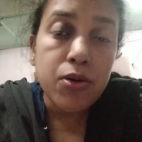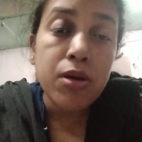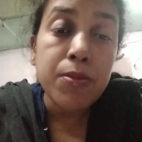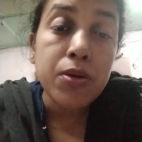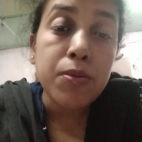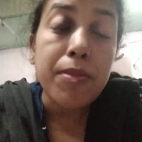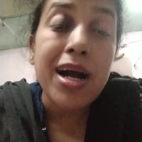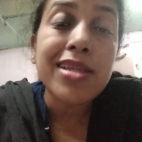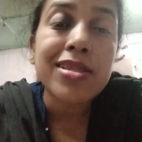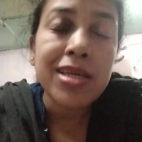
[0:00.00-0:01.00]
और हम लोग
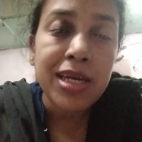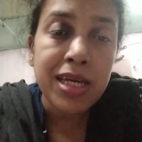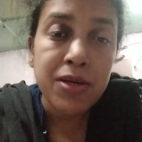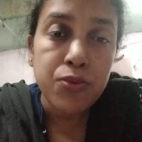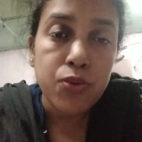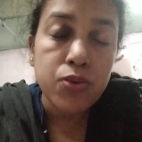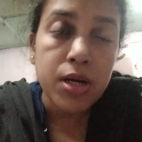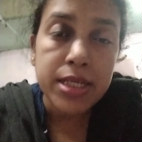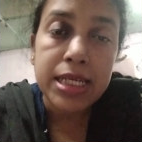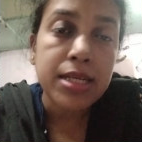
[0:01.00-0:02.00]
मानते हैं वो
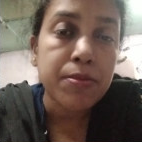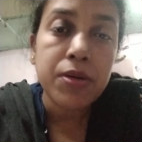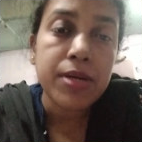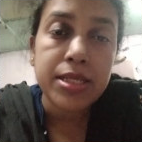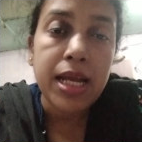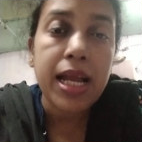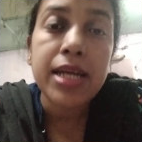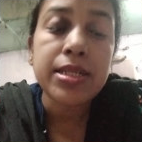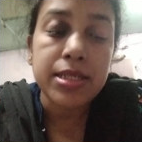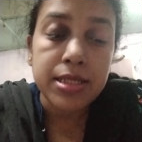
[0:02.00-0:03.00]
हकीकत में वैसा
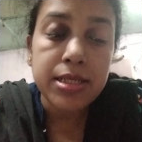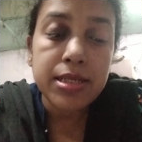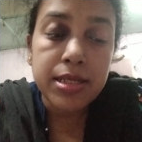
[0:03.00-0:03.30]
है नहीं